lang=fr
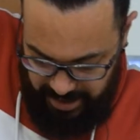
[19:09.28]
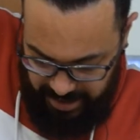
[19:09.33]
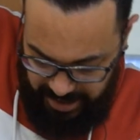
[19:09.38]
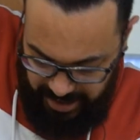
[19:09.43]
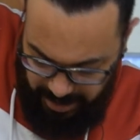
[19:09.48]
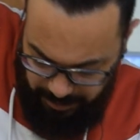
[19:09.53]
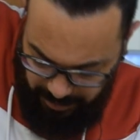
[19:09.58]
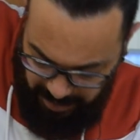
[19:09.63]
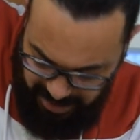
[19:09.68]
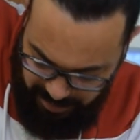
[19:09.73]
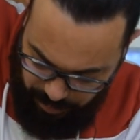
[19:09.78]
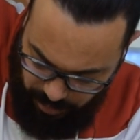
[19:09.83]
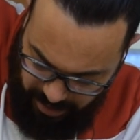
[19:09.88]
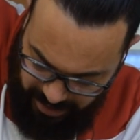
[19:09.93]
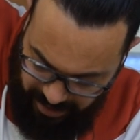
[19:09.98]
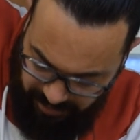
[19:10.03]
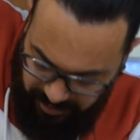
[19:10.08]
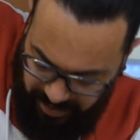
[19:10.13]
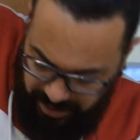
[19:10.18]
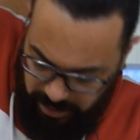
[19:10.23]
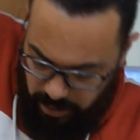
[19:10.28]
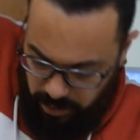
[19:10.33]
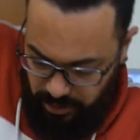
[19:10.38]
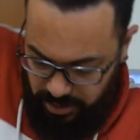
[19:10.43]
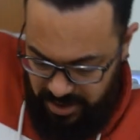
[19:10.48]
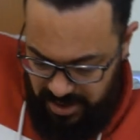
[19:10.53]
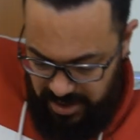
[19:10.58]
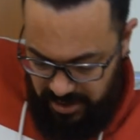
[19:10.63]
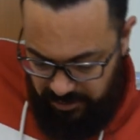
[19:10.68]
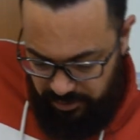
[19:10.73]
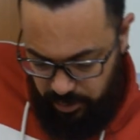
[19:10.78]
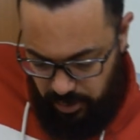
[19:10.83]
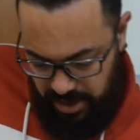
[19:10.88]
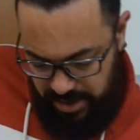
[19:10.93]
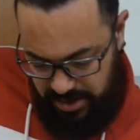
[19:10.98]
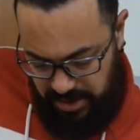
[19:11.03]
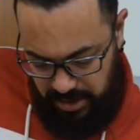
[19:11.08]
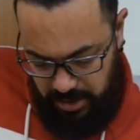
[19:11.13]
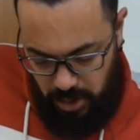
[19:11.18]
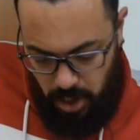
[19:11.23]
Et là, il me reste plus qu'à le faire 36
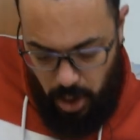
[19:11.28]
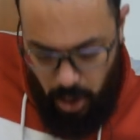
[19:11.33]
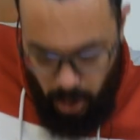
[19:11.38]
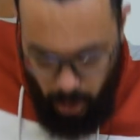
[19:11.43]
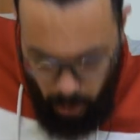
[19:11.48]
fois, ça.